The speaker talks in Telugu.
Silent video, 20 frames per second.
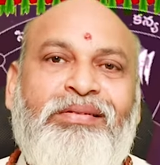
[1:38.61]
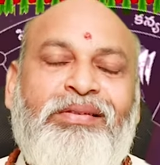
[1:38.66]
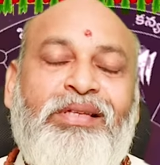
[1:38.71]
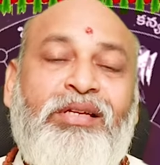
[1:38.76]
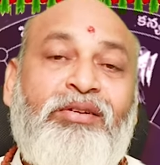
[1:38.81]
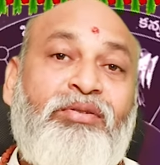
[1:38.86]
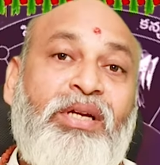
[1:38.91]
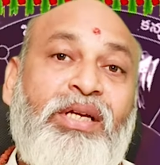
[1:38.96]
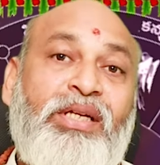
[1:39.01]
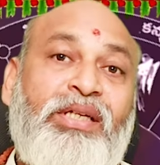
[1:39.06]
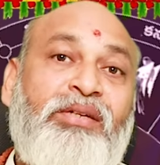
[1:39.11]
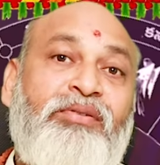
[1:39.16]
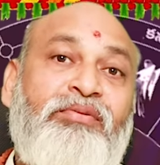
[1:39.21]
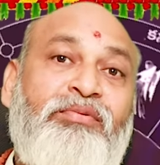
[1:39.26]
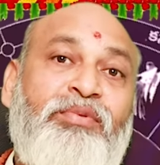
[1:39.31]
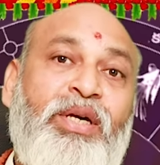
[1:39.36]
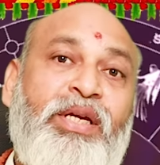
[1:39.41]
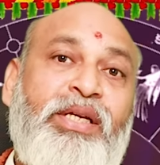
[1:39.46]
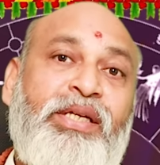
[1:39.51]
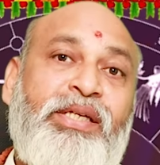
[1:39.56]
ధనుర్లగ్నం
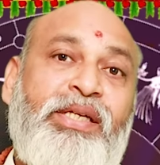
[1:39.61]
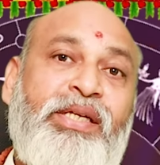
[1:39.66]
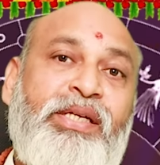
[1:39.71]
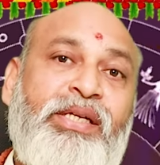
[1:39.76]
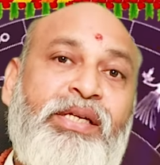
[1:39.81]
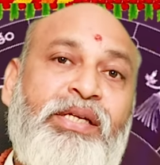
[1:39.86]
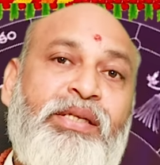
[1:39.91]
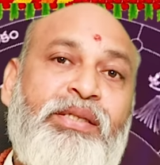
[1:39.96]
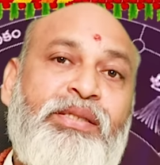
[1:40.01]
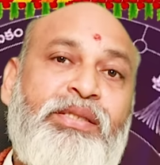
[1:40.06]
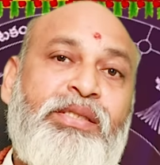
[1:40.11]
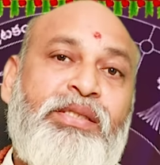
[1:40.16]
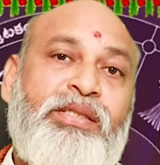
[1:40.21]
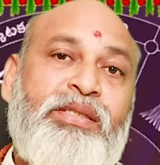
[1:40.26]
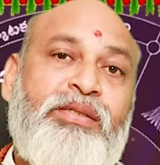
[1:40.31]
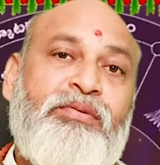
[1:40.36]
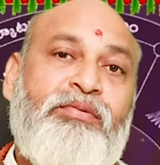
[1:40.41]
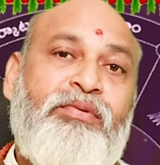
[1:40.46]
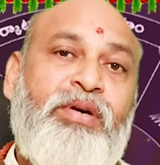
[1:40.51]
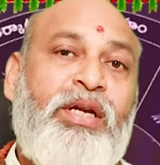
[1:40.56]
వారికి
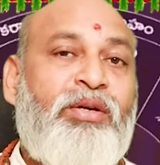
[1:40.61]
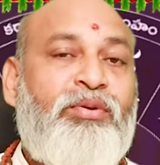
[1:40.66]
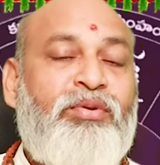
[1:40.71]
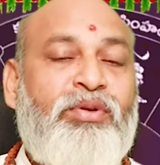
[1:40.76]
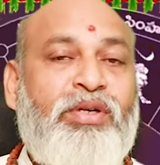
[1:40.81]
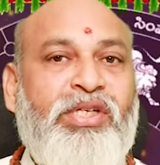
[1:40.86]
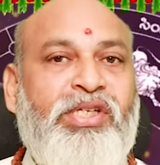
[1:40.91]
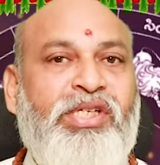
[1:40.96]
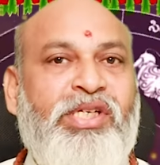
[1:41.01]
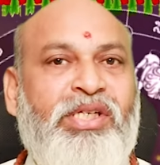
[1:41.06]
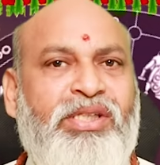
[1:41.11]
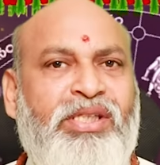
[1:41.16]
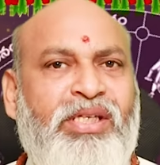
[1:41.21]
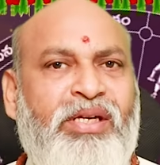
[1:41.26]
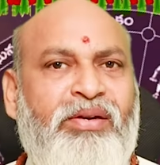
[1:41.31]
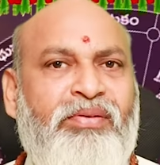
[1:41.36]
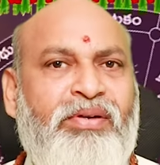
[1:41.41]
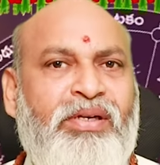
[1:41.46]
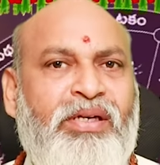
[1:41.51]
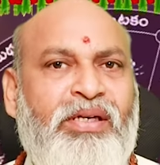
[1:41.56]
వాళ్ళకున్న శక్తి
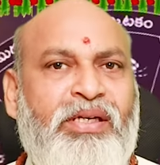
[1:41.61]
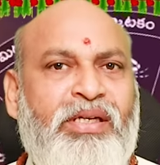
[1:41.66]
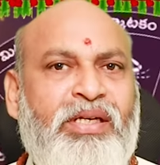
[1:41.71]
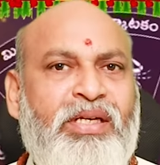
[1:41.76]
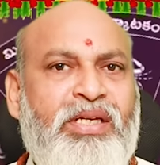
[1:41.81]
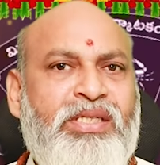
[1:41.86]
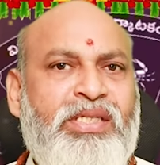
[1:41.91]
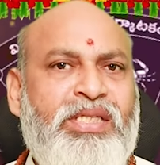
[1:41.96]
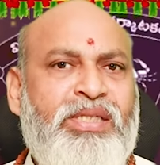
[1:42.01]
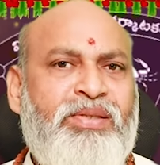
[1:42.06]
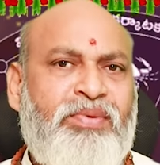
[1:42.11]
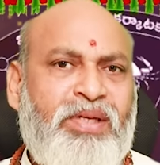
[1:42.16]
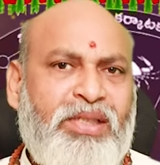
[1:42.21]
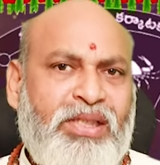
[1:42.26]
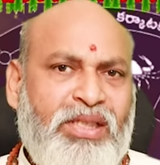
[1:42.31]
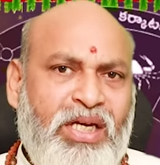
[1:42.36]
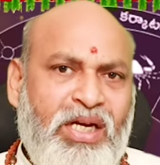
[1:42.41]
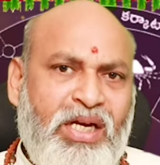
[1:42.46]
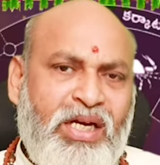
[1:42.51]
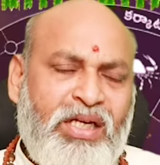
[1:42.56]
ఏమిటంటే
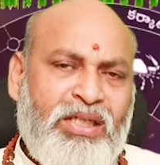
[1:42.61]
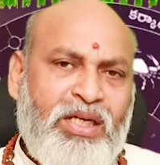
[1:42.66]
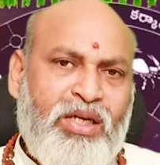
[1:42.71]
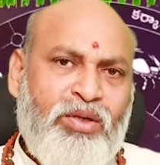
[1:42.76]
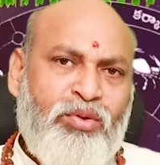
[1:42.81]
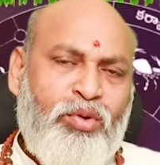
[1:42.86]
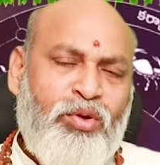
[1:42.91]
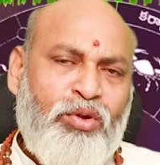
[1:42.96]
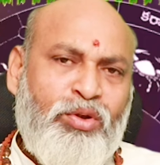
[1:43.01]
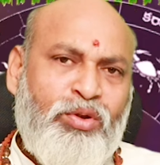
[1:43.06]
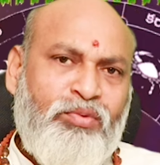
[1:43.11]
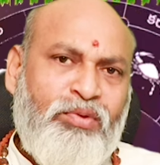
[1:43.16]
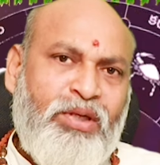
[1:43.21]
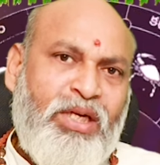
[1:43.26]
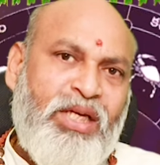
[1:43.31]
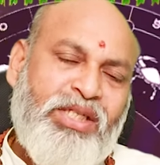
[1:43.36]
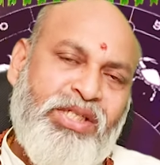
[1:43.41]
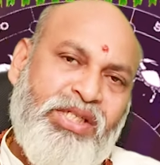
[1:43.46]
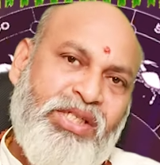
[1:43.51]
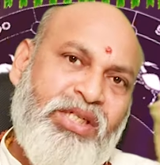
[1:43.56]
స్వతహాగా గురుత్వ
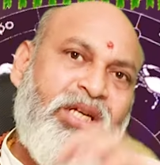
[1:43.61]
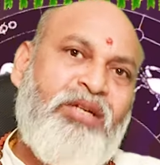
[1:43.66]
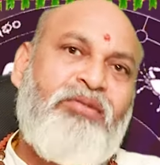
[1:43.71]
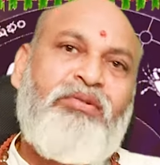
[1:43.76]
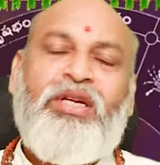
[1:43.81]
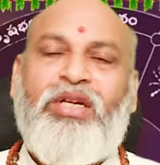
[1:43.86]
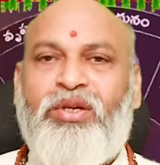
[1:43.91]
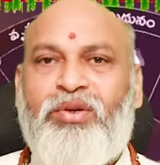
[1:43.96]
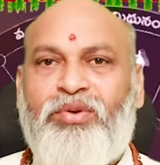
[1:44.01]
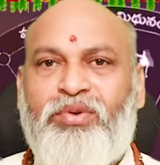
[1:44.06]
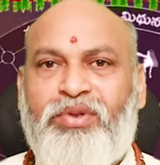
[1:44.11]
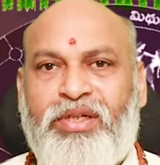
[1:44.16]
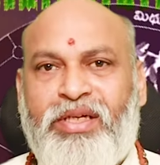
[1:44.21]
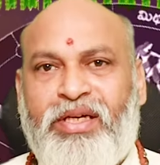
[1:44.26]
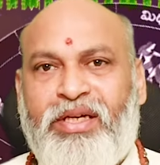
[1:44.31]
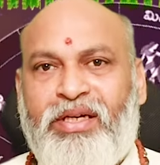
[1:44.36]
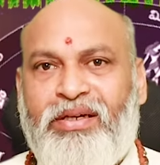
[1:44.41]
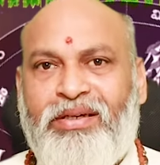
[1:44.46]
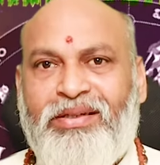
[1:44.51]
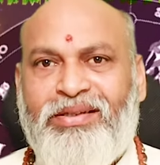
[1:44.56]
లక్షణాలు వల్ల
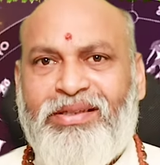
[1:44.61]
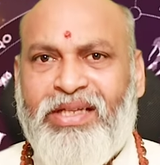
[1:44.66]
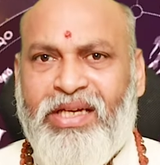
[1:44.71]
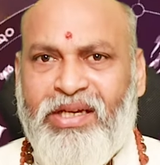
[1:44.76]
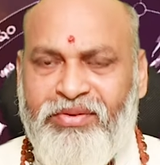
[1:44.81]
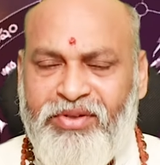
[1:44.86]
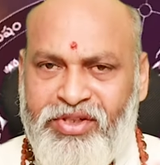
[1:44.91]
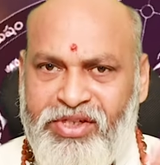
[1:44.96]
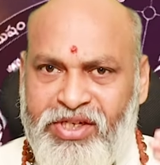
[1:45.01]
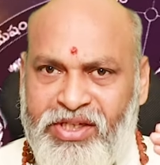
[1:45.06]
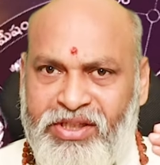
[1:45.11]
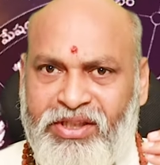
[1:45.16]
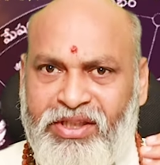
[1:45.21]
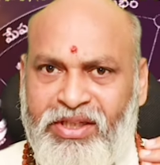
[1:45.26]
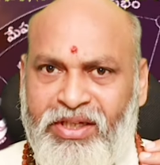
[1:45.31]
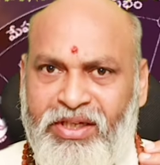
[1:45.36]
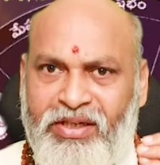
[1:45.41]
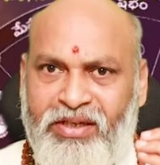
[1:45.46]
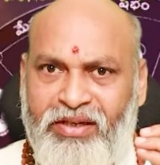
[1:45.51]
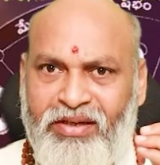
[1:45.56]
ఉంటాయండి
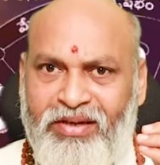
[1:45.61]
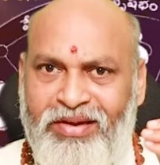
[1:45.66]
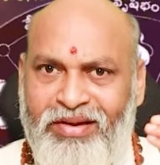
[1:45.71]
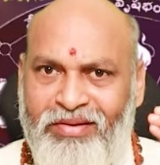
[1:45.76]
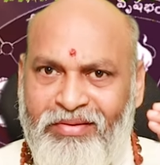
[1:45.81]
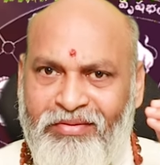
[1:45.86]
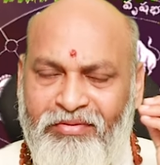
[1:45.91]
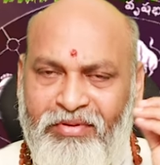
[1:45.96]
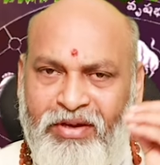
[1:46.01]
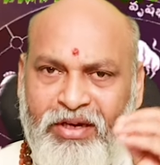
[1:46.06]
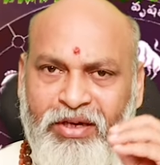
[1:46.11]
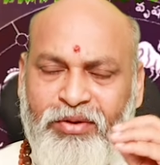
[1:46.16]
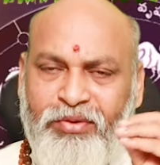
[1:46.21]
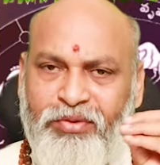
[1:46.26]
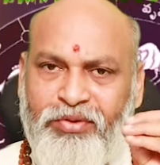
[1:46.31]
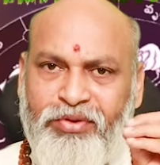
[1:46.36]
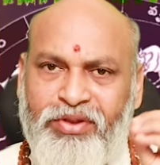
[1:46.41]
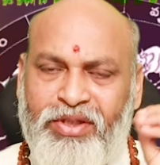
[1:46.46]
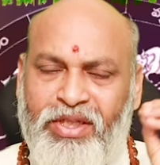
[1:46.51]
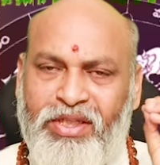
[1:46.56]
దైవశక్తి వాళ్ళ
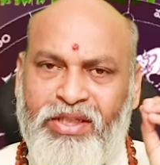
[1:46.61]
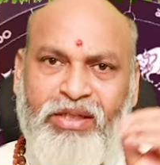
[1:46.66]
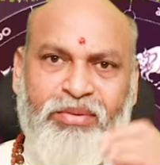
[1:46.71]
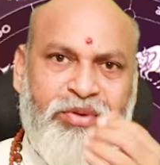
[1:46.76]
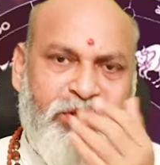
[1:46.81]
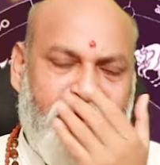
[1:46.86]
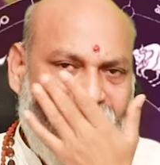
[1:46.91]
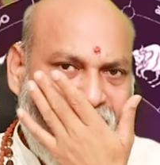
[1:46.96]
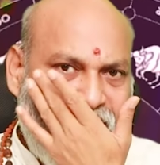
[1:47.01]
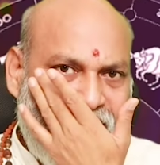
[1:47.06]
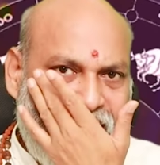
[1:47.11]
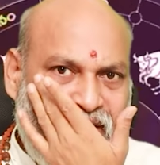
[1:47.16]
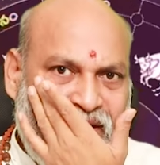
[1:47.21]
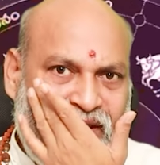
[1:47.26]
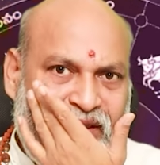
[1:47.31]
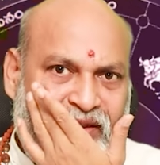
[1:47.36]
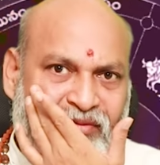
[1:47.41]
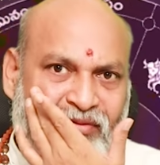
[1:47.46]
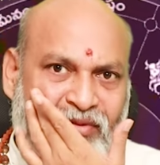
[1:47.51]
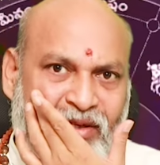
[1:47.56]
ఉంటుంది అందుకే మీరు
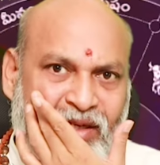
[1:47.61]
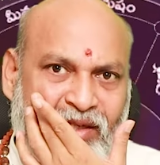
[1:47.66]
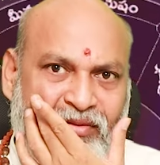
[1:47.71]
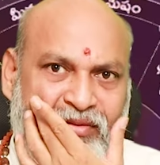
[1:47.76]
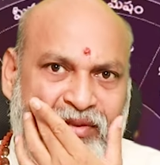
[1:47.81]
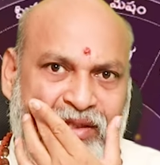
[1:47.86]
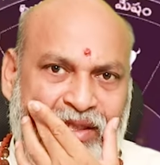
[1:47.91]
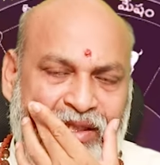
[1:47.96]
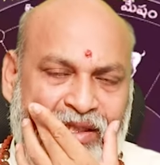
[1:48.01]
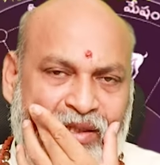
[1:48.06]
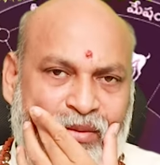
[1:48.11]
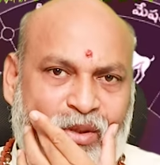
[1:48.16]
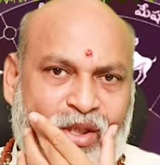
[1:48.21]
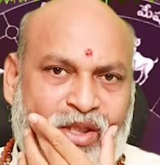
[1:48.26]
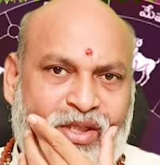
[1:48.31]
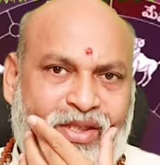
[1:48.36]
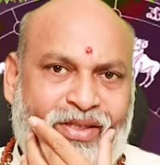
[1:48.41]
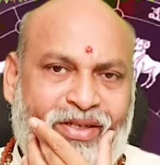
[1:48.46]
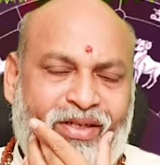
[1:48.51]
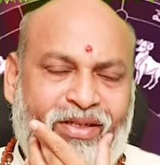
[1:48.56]
ధనులగ్నం వాళ్ళని ఎవరైనా
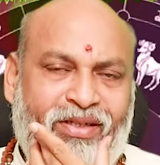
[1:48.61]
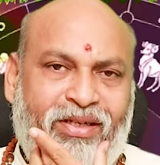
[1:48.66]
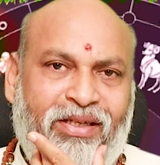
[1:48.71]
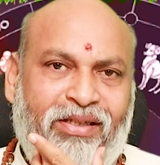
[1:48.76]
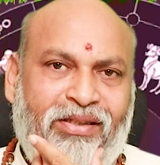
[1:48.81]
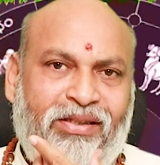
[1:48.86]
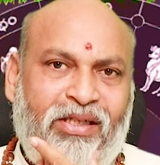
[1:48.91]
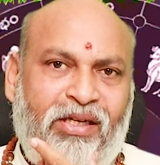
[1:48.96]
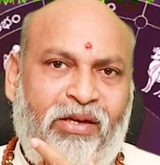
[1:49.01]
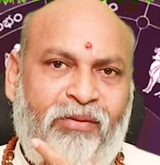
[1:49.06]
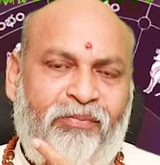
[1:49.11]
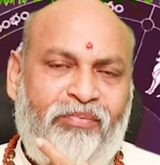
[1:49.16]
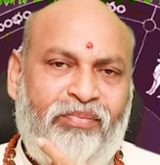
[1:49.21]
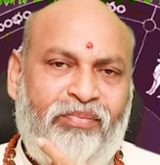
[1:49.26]
గమనించినట్లయితే